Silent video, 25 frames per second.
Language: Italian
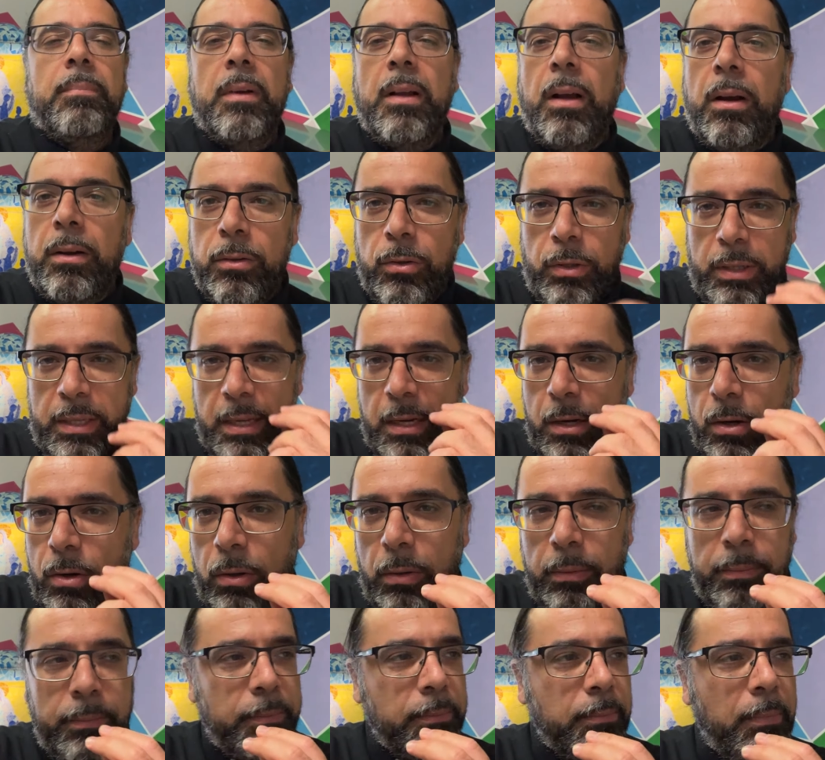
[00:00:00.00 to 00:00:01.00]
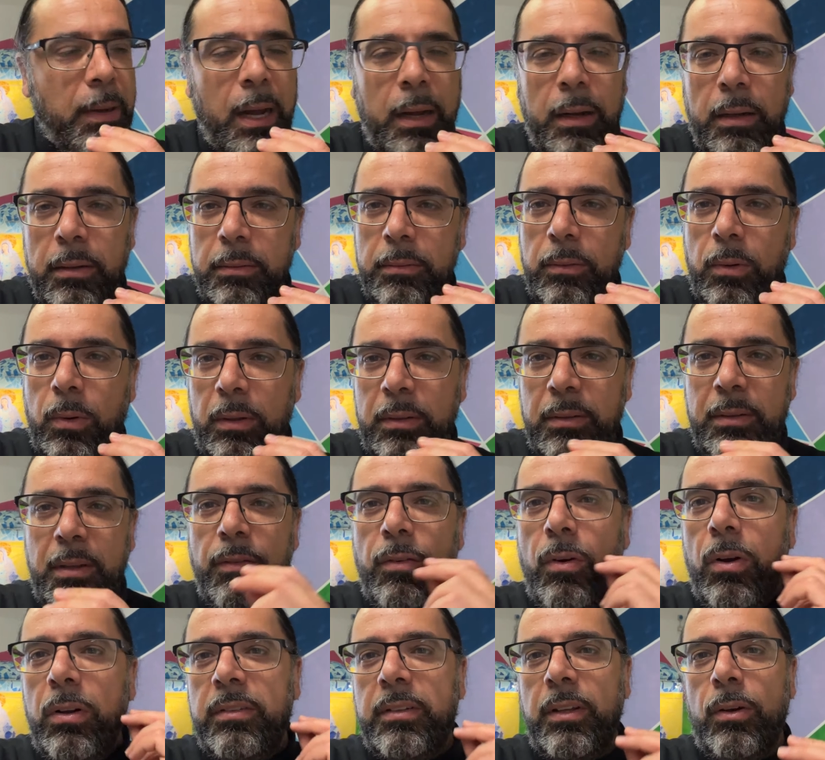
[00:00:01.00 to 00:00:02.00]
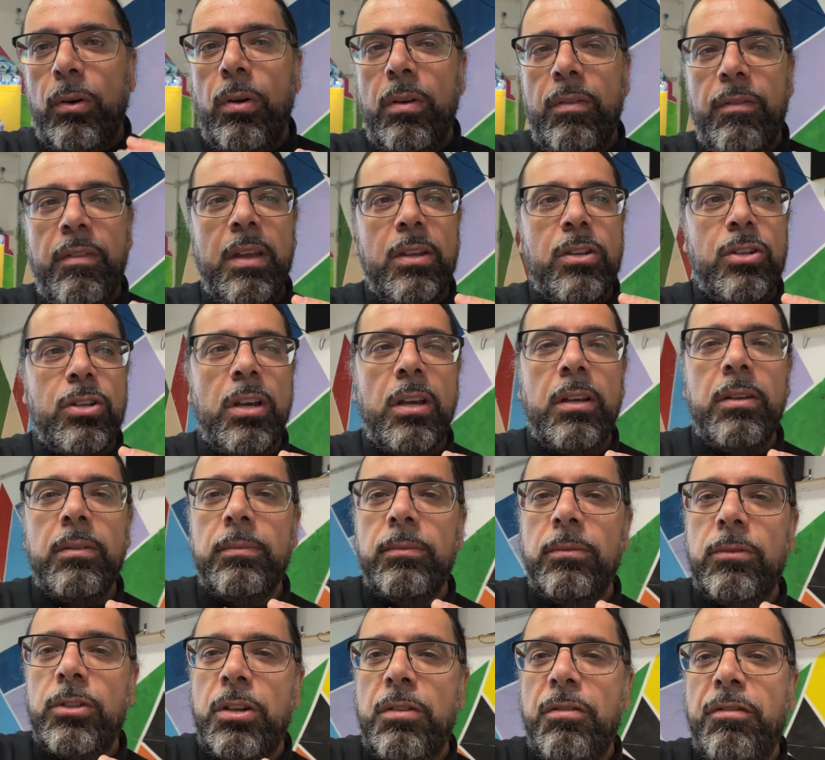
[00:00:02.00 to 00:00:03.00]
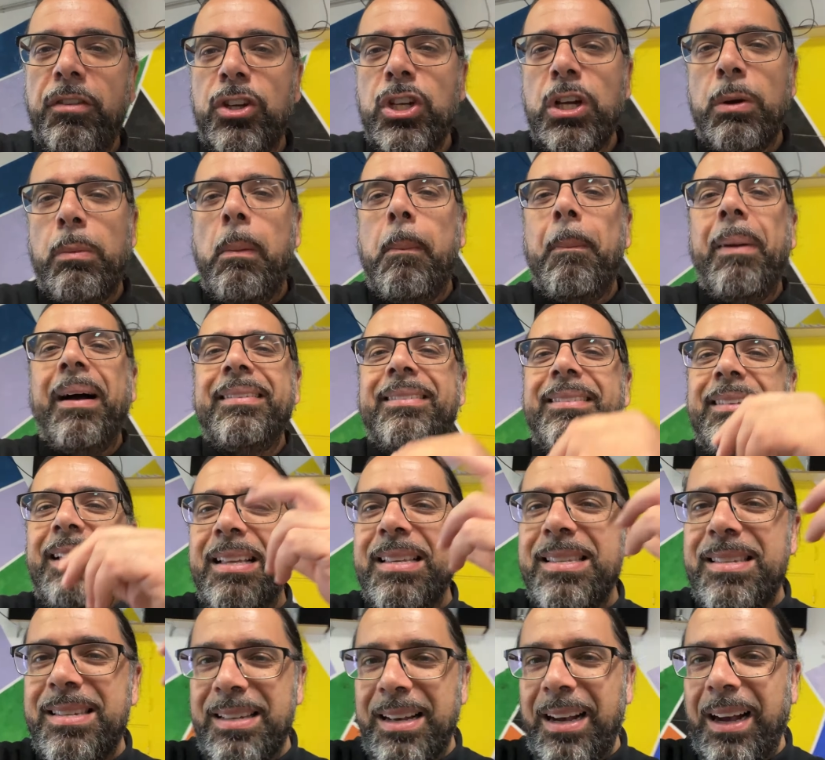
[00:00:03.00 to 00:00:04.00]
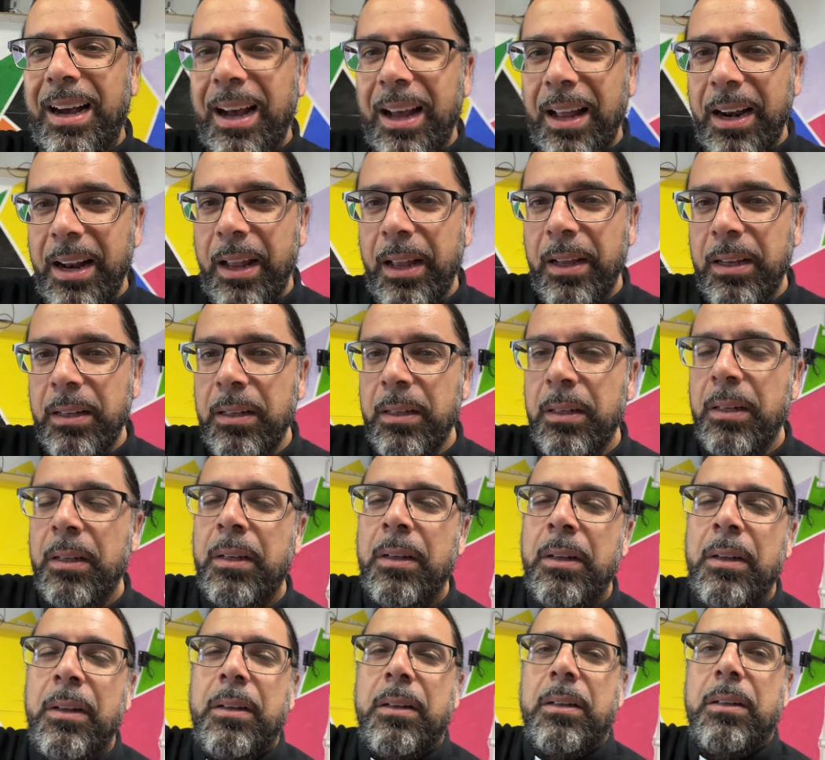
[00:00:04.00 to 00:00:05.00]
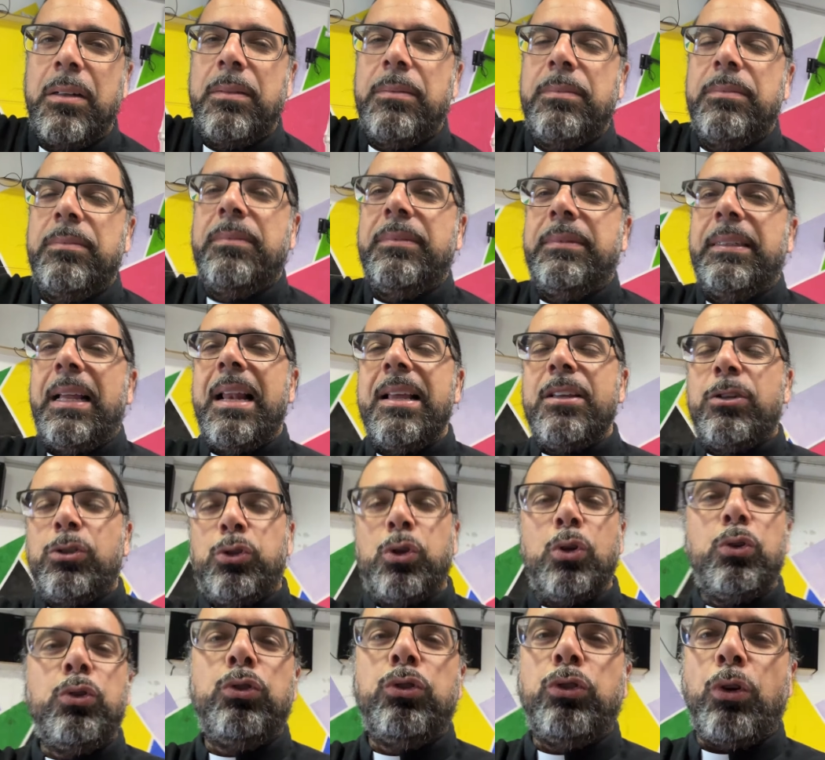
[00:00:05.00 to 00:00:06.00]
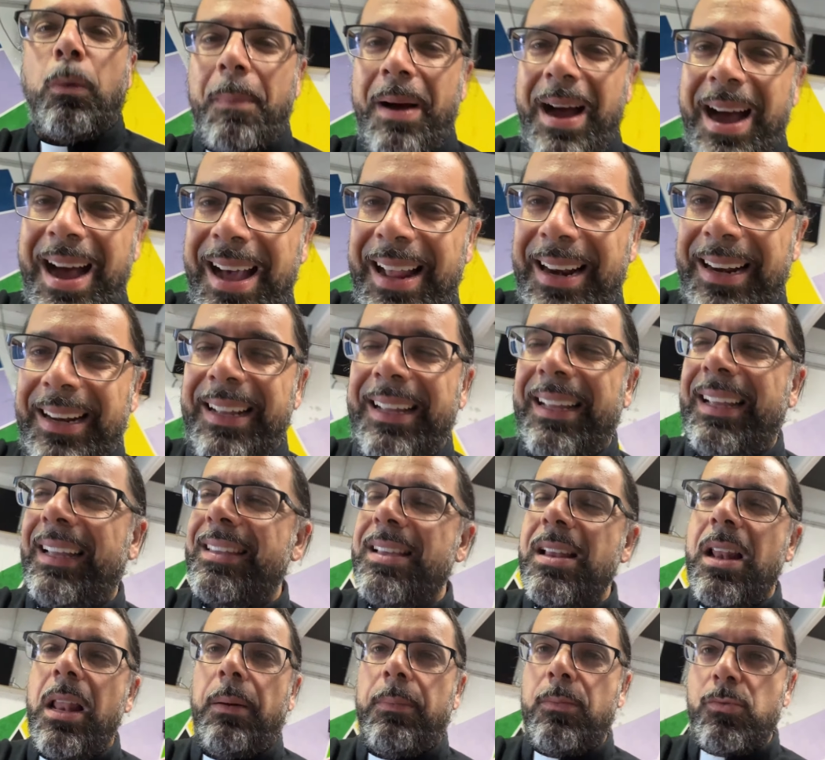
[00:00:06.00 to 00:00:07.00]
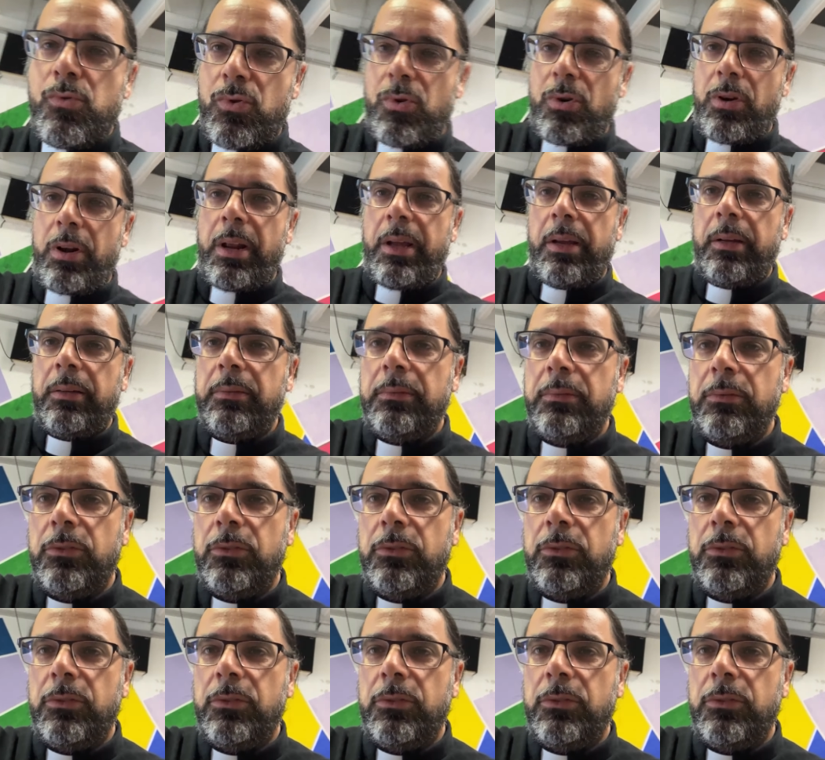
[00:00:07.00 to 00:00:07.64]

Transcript: Lo dico, ma quante volte noi invece ci facciamo battezzare nelle sottomarche dell'amore?